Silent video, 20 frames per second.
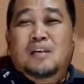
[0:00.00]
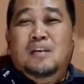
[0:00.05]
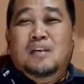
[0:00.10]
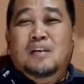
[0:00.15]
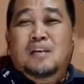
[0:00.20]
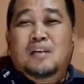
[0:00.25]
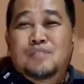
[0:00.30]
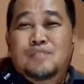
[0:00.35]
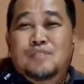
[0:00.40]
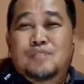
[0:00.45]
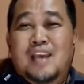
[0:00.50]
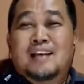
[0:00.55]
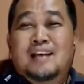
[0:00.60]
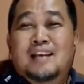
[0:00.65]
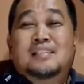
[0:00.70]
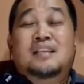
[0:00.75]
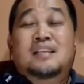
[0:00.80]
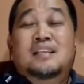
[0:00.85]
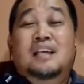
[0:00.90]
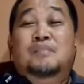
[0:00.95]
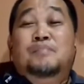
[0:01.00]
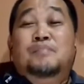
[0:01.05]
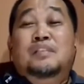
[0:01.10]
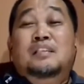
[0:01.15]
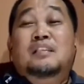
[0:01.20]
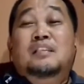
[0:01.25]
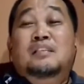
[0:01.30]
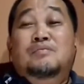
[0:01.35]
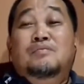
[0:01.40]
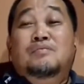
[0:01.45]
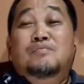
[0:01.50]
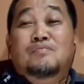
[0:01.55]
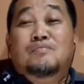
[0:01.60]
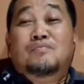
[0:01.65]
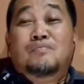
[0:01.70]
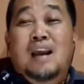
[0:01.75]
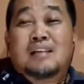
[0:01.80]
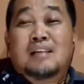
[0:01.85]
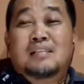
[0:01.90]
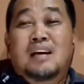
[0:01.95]
clue yang ketiga seperti itu
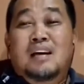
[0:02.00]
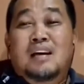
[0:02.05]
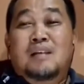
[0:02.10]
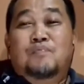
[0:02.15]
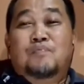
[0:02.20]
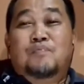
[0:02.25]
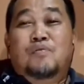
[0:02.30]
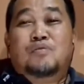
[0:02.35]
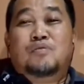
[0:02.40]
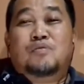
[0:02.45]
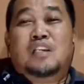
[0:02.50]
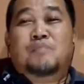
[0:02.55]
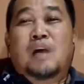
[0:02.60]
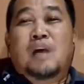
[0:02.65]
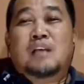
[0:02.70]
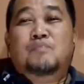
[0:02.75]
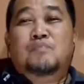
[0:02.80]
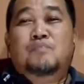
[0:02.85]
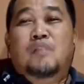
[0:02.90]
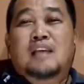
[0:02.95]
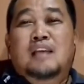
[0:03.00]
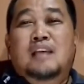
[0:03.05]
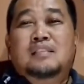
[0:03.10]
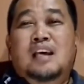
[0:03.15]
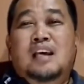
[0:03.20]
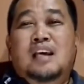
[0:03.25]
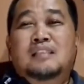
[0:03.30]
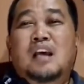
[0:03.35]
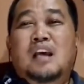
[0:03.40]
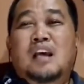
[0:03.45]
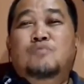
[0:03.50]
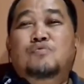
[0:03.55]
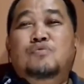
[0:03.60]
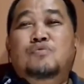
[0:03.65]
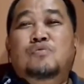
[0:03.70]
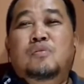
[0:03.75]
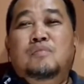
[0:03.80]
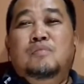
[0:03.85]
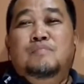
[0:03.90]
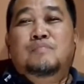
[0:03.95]
ada proses manipulasi asal
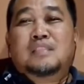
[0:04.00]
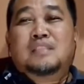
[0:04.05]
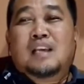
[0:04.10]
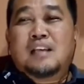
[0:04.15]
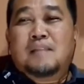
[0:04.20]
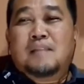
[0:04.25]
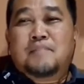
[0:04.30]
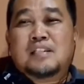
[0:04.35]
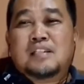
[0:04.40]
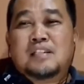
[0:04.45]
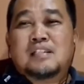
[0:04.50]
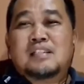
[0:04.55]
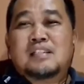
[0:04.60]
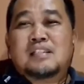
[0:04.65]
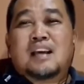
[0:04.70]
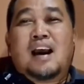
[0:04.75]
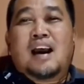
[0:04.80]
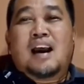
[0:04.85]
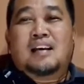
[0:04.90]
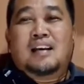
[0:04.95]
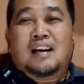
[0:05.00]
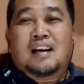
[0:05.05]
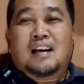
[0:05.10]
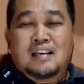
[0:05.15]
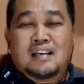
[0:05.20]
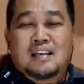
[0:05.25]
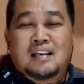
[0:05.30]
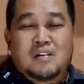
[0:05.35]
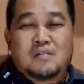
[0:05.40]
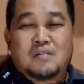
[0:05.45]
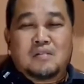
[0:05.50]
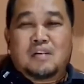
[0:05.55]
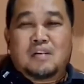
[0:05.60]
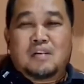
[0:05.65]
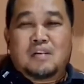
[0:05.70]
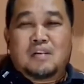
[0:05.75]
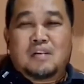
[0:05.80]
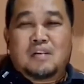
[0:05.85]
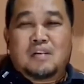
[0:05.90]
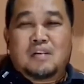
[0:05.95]
usul misalnya pendidikan atau
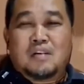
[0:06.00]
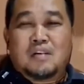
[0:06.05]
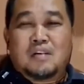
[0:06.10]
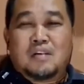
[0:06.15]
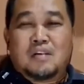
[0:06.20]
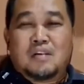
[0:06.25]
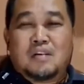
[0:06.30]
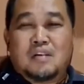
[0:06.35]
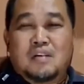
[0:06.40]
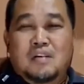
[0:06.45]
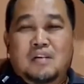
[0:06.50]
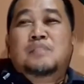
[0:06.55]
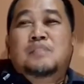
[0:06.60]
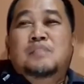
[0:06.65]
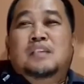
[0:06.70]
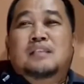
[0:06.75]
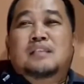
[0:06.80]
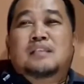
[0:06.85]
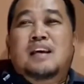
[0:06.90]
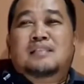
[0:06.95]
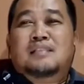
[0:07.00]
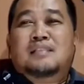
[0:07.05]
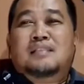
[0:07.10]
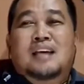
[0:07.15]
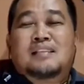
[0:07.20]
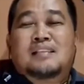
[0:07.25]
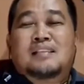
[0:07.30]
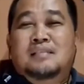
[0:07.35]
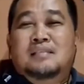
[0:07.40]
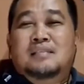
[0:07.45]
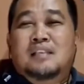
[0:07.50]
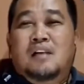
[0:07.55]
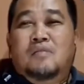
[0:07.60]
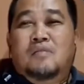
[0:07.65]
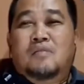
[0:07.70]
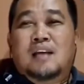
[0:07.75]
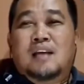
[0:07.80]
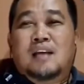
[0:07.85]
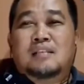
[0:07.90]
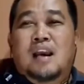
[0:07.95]
asal usul misalnya cari aja
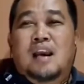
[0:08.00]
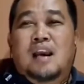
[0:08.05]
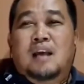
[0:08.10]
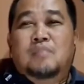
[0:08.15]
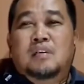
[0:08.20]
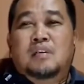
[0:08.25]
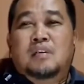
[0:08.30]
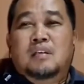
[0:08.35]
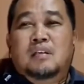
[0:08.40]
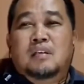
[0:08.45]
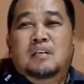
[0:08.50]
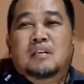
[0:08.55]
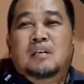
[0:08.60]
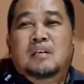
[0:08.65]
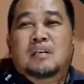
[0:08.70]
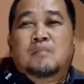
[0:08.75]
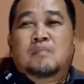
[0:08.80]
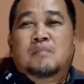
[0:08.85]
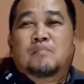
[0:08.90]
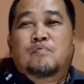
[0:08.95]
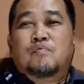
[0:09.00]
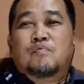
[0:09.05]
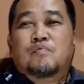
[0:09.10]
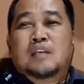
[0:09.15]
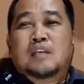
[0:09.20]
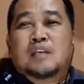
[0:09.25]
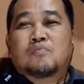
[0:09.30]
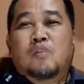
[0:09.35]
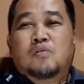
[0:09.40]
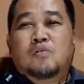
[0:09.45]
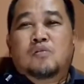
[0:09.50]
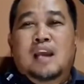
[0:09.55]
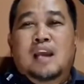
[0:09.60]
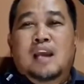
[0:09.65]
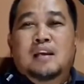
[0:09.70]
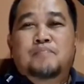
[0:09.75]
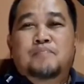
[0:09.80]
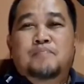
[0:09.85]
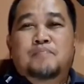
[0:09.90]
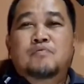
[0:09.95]
orang yang membuat
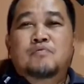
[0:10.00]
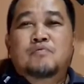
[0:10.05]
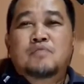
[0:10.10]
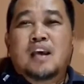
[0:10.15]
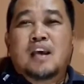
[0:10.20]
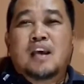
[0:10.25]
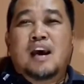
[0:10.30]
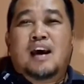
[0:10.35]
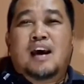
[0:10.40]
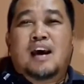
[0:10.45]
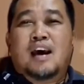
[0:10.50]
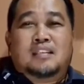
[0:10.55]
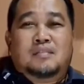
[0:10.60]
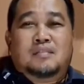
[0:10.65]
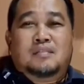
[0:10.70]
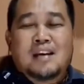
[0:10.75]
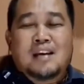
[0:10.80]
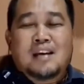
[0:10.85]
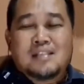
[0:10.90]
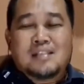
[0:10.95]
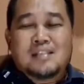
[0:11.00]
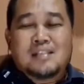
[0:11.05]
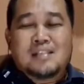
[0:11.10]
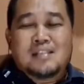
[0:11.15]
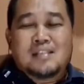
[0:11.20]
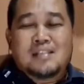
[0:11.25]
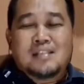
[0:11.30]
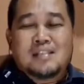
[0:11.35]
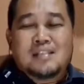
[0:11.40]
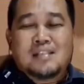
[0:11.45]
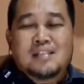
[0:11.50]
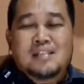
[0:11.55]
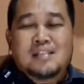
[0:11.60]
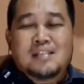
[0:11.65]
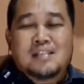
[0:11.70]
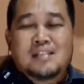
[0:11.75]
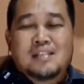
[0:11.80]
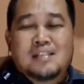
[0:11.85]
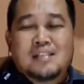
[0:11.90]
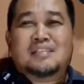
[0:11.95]
umurnya lebih muda gitu ada di
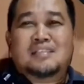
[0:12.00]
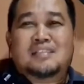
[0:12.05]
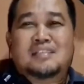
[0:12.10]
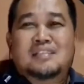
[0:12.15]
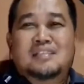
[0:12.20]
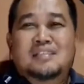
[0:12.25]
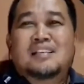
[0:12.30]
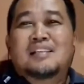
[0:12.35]
situ jadi